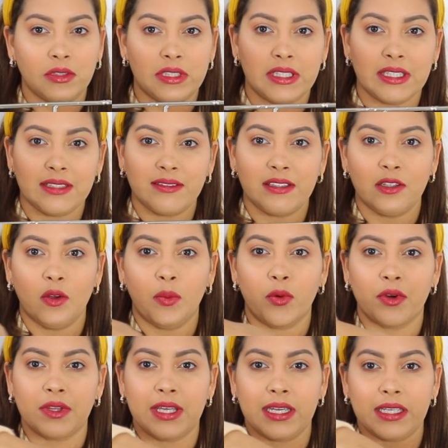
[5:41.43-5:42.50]
tiene así los
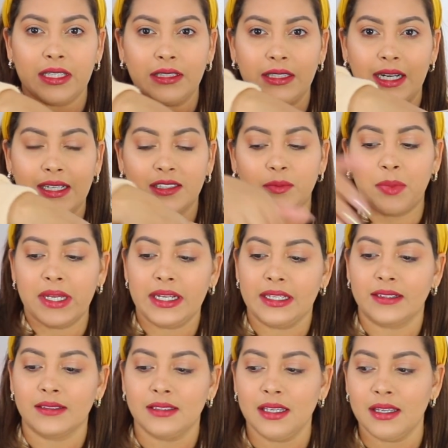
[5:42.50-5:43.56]
bordes aquí
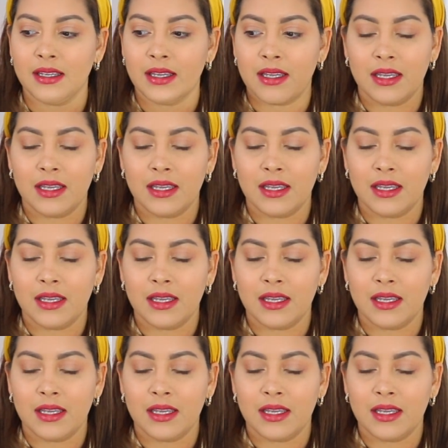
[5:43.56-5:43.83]
transparentes